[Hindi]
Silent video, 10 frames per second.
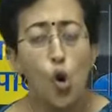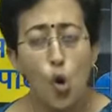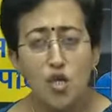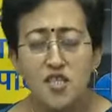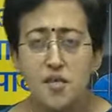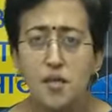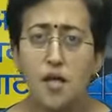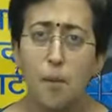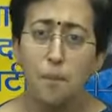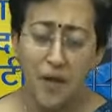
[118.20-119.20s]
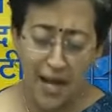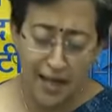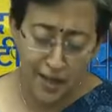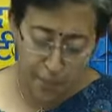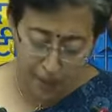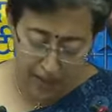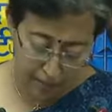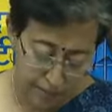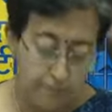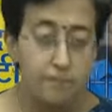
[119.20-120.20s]
उस कंप्लेंट में
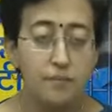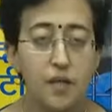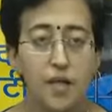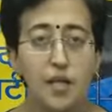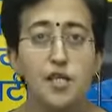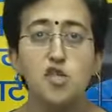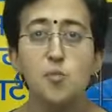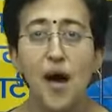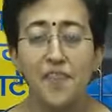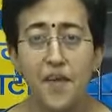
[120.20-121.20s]
स्वाति